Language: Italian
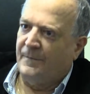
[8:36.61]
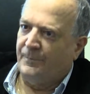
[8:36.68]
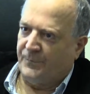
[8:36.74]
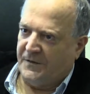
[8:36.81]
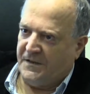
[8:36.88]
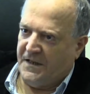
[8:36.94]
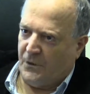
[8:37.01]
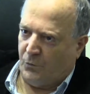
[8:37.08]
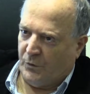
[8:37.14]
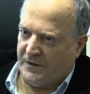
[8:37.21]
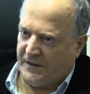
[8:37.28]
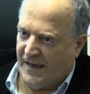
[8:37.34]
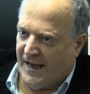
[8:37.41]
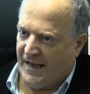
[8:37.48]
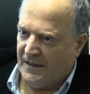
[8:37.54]
di
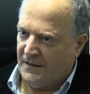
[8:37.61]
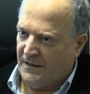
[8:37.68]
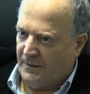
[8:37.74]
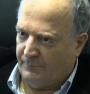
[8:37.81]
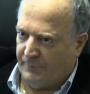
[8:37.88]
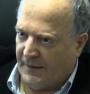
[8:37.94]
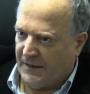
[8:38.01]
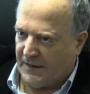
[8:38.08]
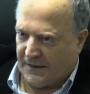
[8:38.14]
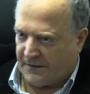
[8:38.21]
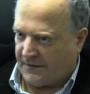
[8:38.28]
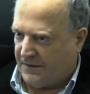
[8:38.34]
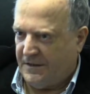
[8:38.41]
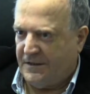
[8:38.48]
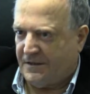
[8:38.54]
equità per
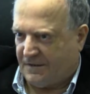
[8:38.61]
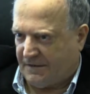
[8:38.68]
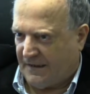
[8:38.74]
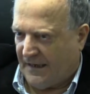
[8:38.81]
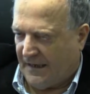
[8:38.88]
chi sta